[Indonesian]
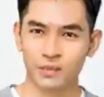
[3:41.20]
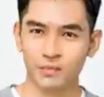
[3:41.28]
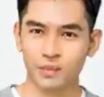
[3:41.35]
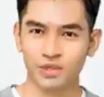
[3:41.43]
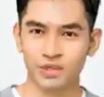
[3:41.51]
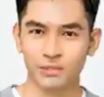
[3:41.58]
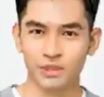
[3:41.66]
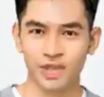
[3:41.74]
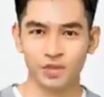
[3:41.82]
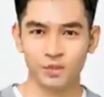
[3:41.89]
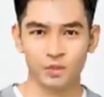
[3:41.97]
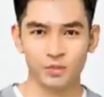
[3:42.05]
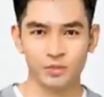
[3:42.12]
Lutfi
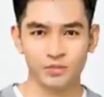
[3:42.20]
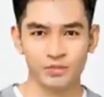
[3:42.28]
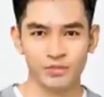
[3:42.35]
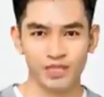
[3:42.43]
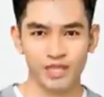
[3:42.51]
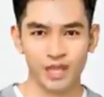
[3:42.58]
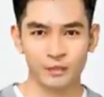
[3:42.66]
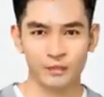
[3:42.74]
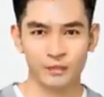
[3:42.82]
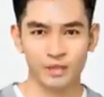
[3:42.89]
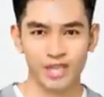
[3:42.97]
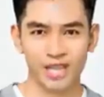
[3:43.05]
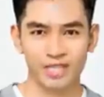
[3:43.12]
tanpa sadar berpikir
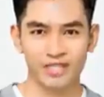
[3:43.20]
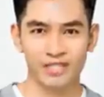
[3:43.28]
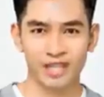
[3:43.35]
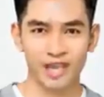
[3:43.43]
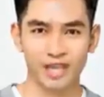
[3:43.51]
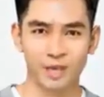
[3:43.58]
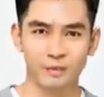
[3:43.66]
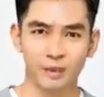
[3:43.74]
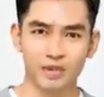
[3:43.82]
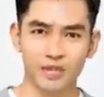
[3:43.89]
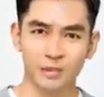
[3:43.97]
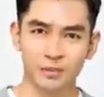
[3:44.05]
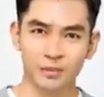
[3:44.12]
bahwa Santin telah
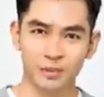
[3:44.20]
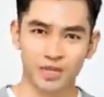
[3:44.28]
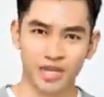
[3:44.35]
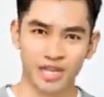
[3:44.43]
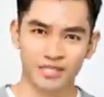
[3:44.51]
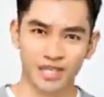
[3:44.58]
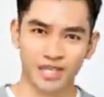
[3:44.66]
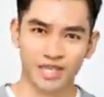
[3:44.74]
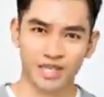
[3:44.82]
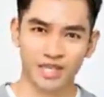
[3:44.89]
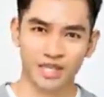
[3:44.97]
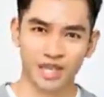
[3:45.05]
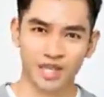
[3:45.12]
kembali, jadi dia
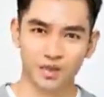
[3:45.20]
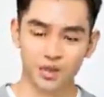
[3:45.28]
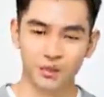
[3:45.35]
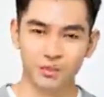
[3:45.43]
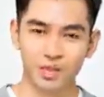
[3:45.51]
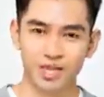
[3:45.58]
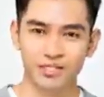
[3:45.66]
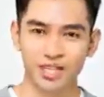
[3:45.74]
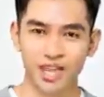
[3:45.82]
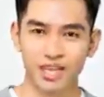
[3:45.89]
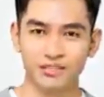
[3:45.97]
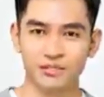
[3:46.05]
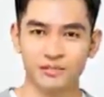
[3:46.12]
membuka mulutnya
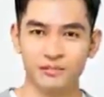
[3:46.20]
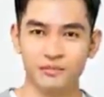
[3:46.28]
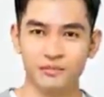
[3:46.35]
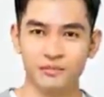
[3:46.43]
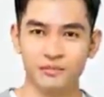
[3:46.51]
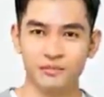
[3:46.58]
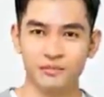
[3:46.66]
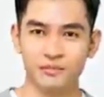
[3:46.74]
untuk bertanya.